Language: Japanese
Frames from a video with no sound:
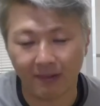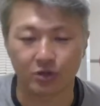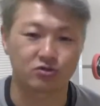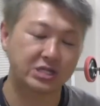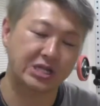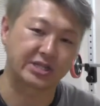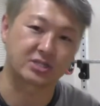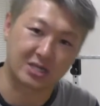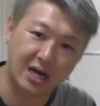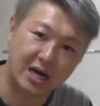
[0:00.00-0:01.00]
まあ、言ってたんで
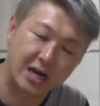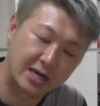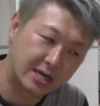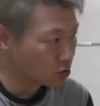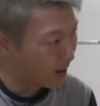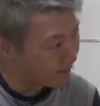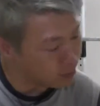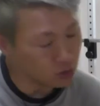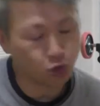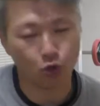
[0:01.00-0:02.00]
すが多
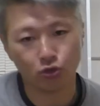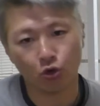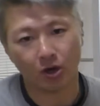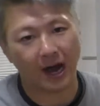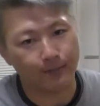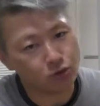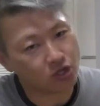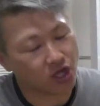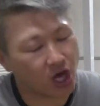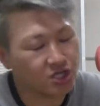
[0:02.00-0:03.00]
分職業かぶっ
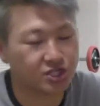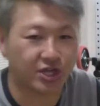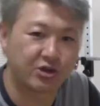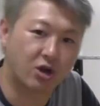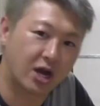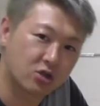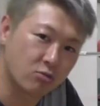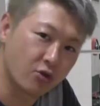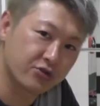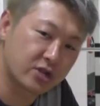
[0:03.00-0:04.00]
てないんじゃないのかな
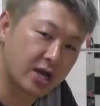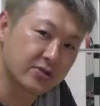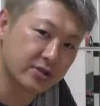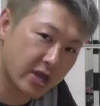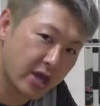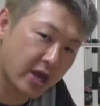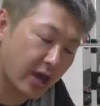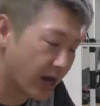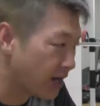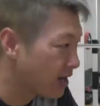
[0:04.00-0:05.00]
と思ったん
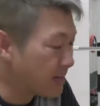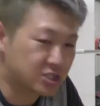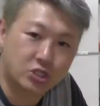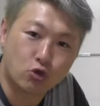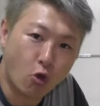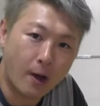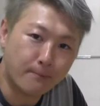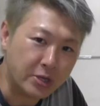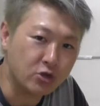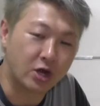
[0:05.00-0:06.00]
で、まあ、自己
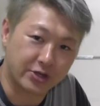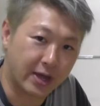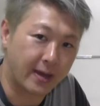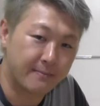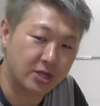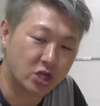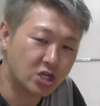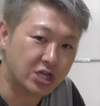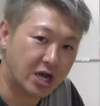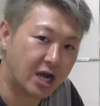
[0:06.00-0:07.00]
アピールがね、まあ、で
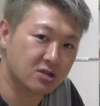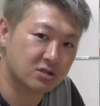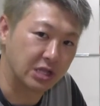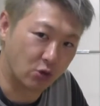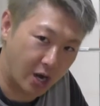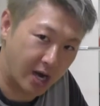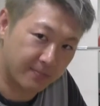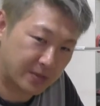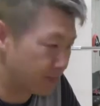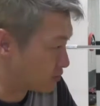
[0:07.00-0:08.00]
きてなかったの
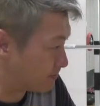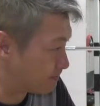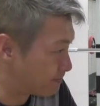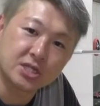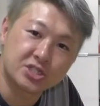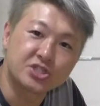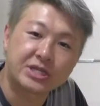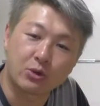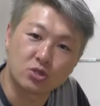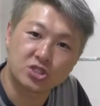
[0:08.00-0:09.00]
が多分審
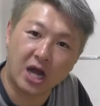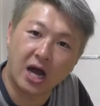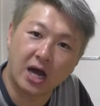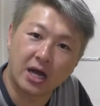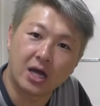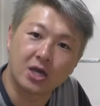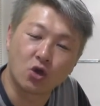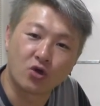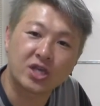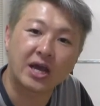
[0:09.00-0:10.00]
査に落ちた
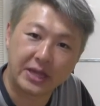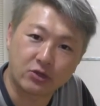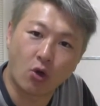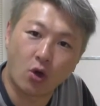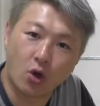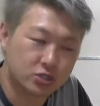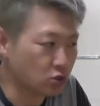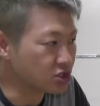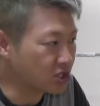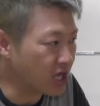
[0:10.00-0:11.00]
要因かなと
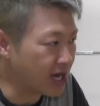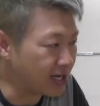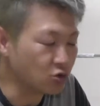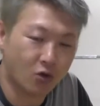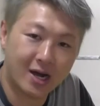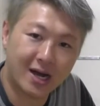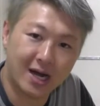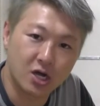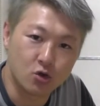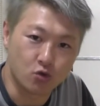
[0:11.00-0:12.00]
そしてあと
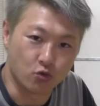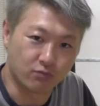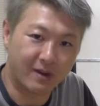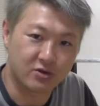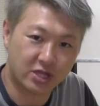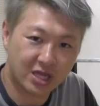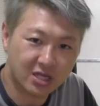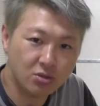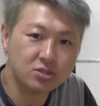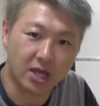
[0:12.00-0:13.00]
は、まあ、腕
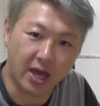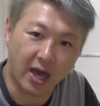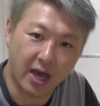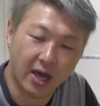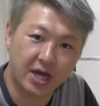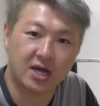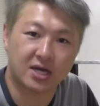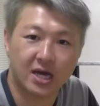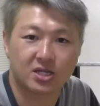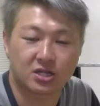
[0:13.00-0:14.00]
立て伏せ
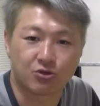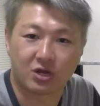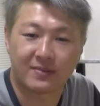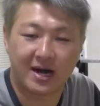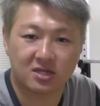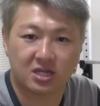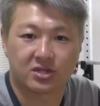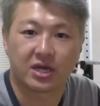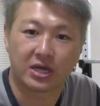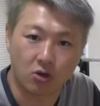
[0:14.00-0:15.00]
100回っていうのがまああった
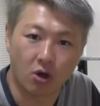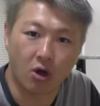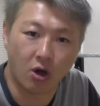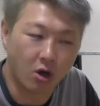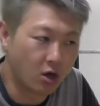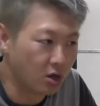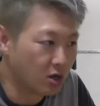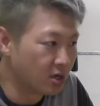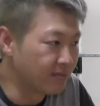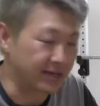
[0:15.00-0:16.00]
んだけど
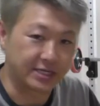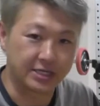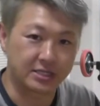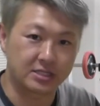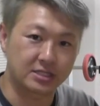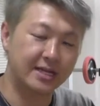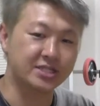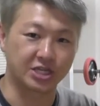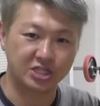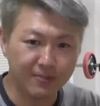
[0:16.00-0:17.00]
まあ、な
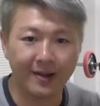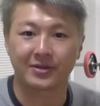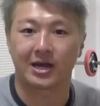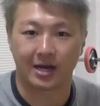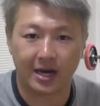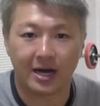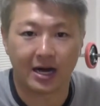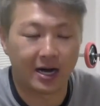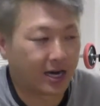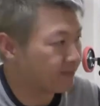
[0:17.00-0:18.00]
んせ1番だか
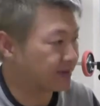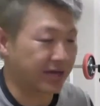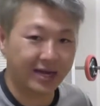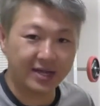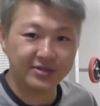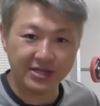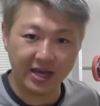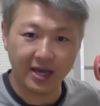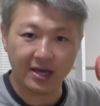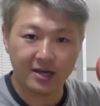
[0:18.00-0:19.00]
ら、まあ、並んで
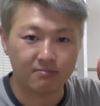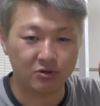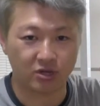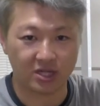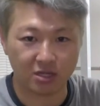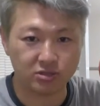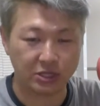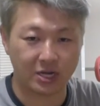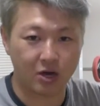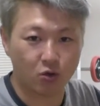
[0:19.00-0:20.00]
ね、まあ、腕立て伏
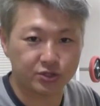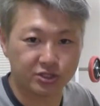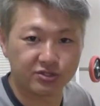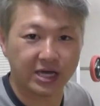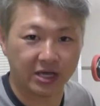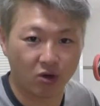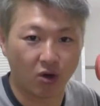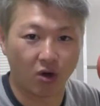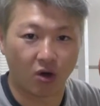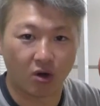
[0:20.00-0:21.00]
せの格好するんだけ
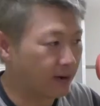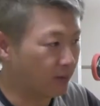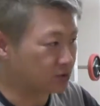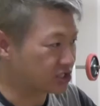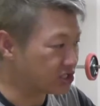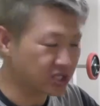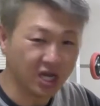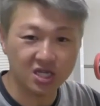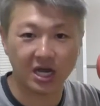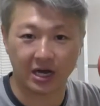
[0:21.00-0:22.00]
ど、もう審
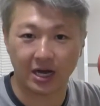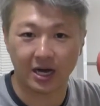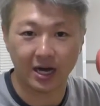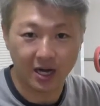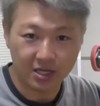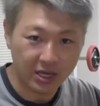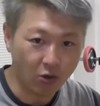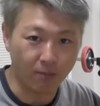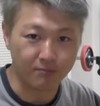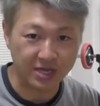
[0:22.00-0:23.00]
査員から
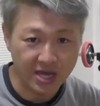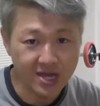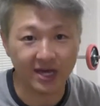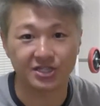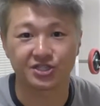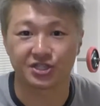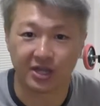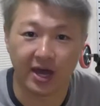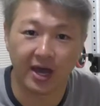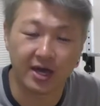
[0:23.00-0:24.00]
結構見えない位置
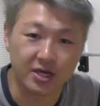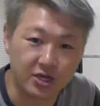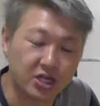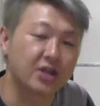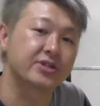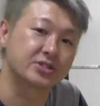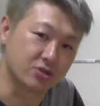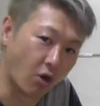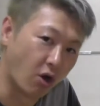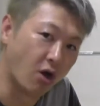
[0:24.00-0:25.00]
にね、いたんで
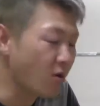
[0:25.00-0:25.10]
すよ。